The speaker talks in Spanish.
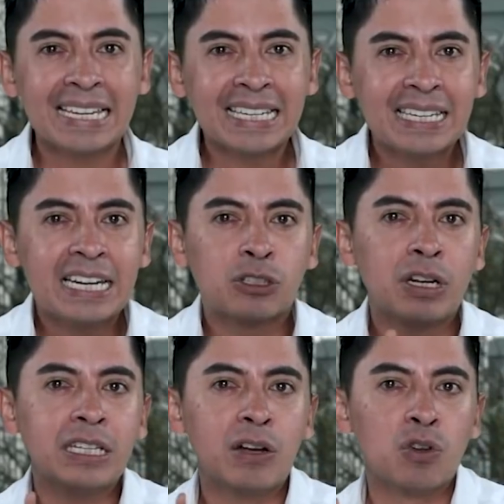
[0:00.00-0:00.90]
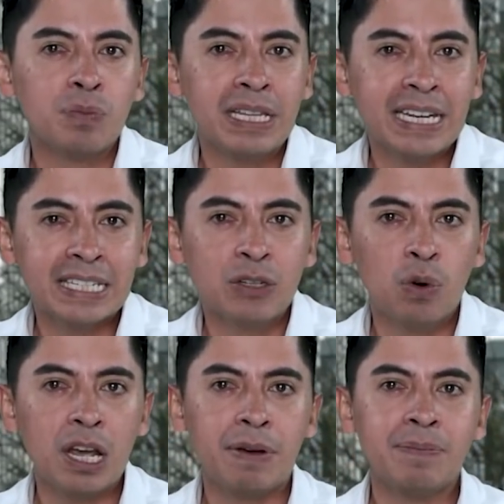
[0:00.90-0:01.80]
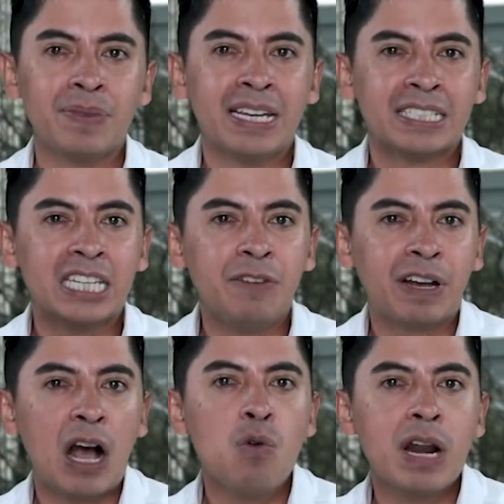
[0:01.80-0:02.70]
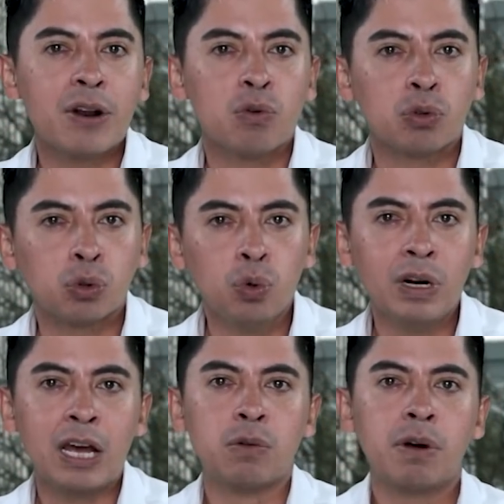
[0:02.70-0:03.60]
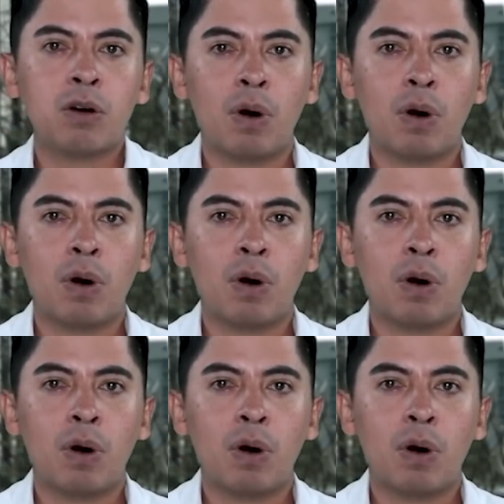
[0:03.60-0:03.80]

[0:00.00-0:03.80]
Estas elecciones de 2019 significaban una ruptura de Nueva